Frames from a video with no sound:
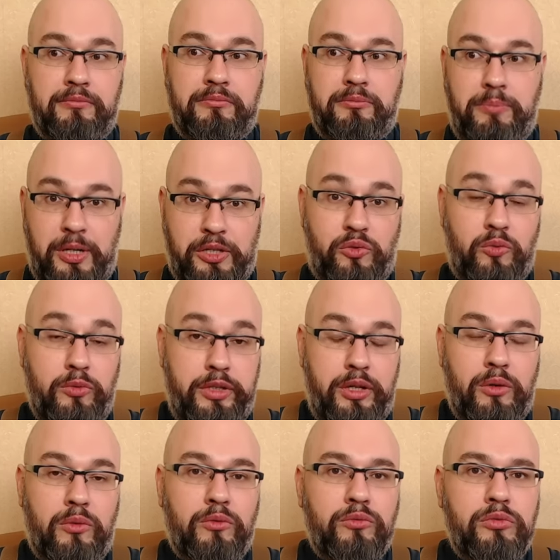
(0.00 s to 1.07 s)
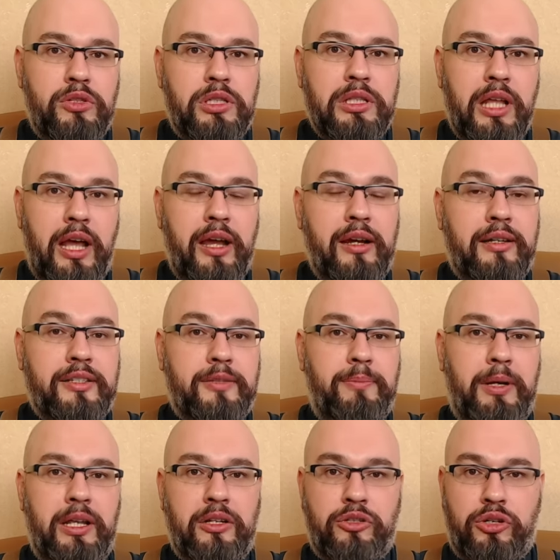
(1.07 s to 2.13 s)
по сути, устное
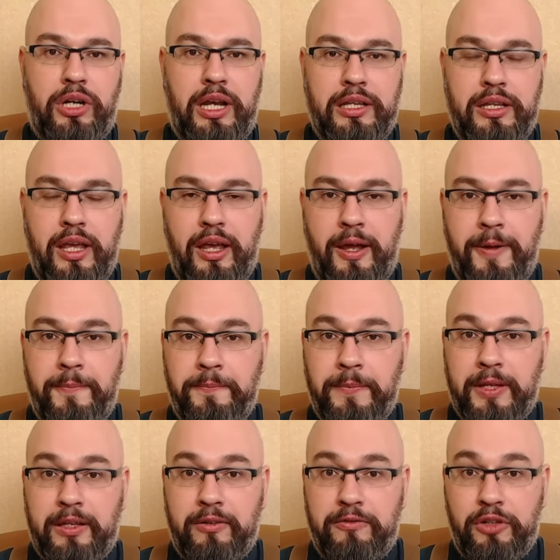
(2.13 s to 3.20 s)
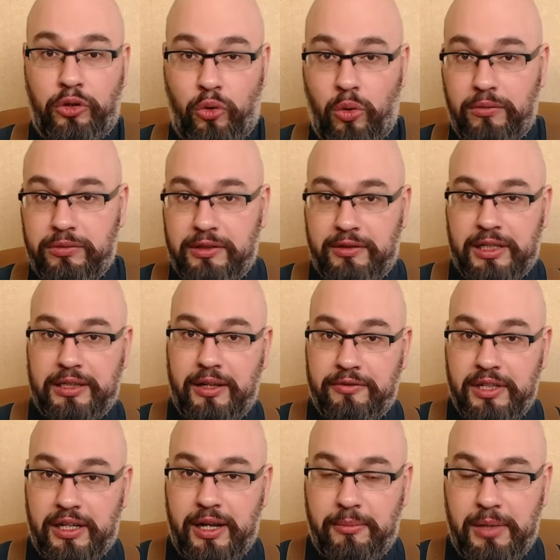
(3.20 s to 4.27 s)
распоряжение верховного
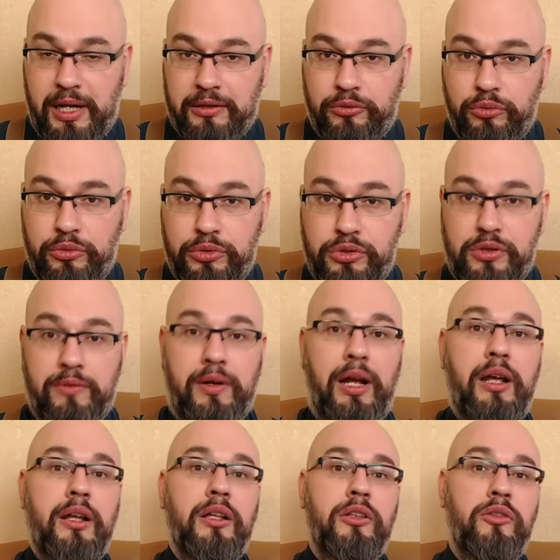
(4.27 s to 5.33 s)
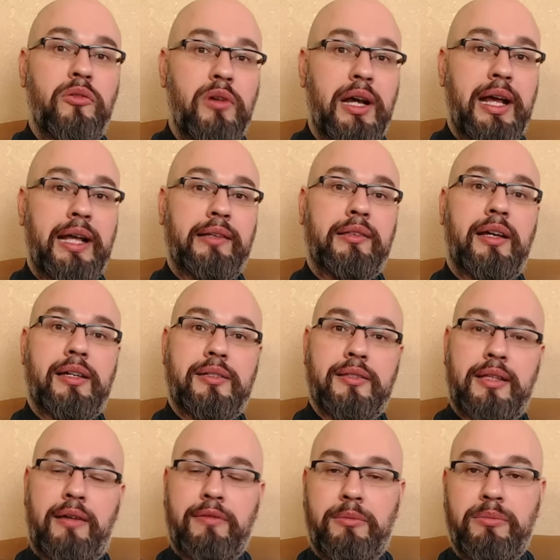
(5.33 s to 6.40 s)
главнокомандующего – но это
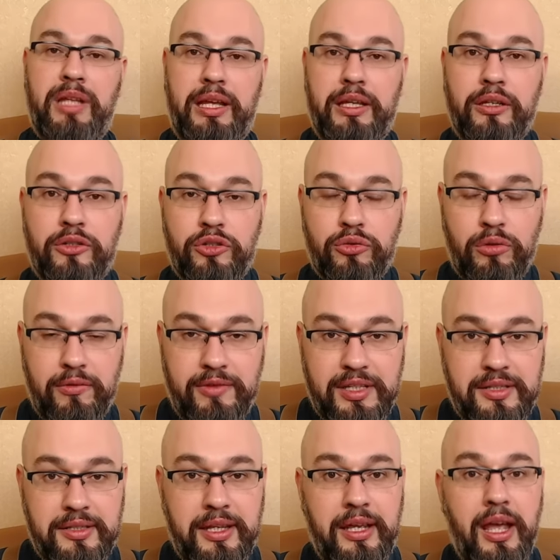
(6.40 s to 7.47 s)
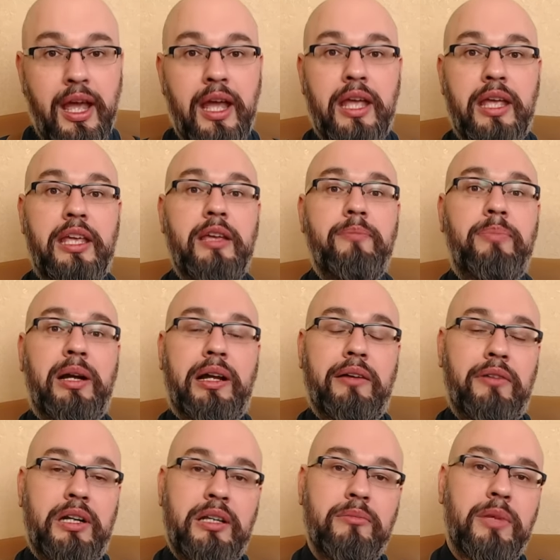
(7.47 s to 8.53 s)
оставим на их совести и
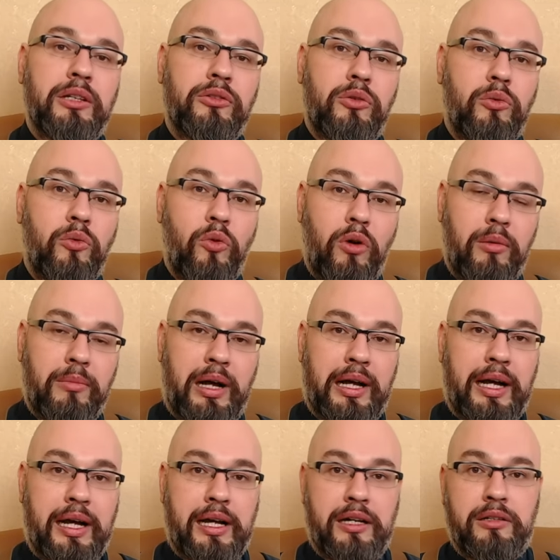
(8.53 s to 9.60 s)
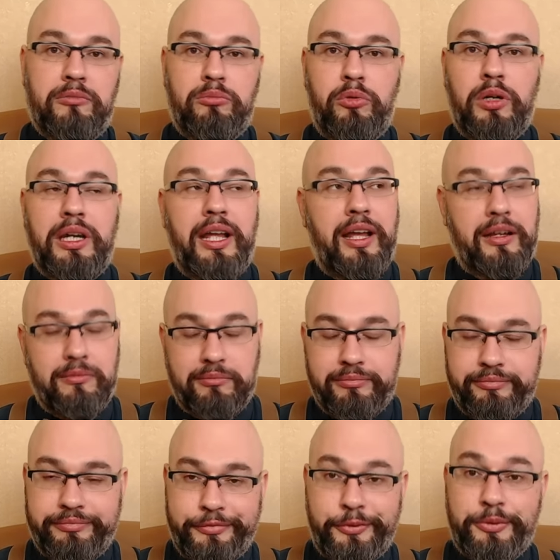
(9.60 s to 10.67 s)
поговорим о другом, о более,
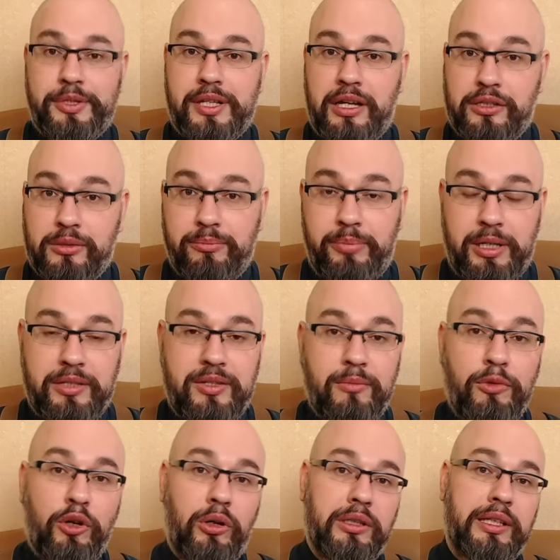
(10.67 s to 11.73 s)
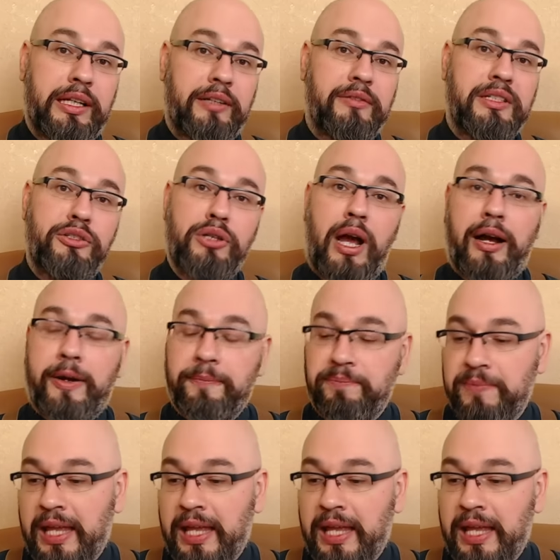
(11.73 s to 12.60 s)
ну, скажем, приземленных вещах.